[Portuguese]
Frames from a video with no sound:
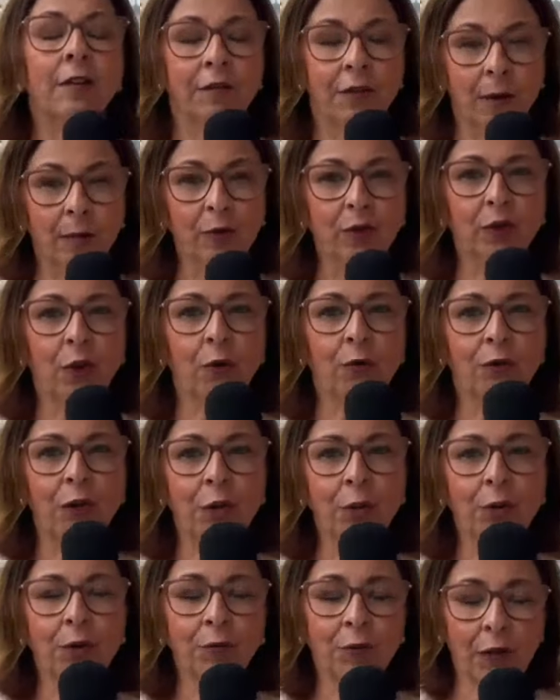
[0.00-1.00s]
Vamos
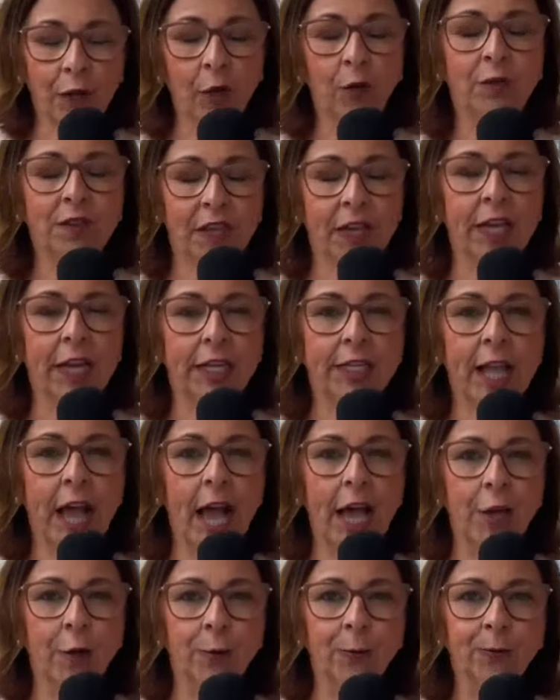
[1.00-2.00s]
ouvir o que falou o
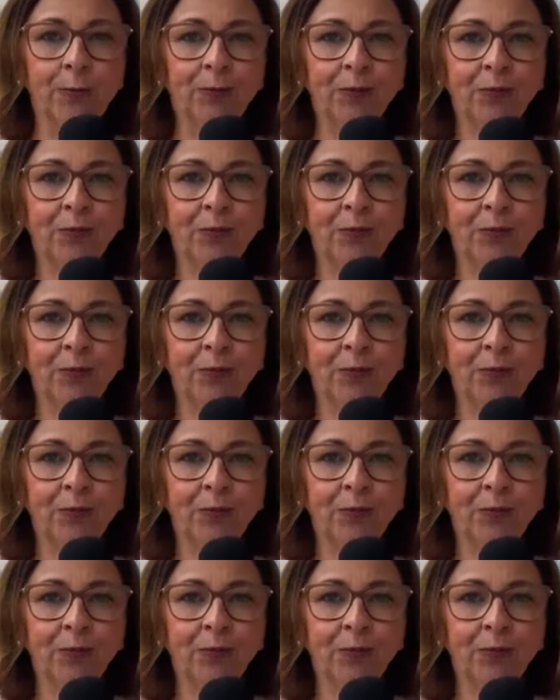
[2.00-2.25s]
secretário.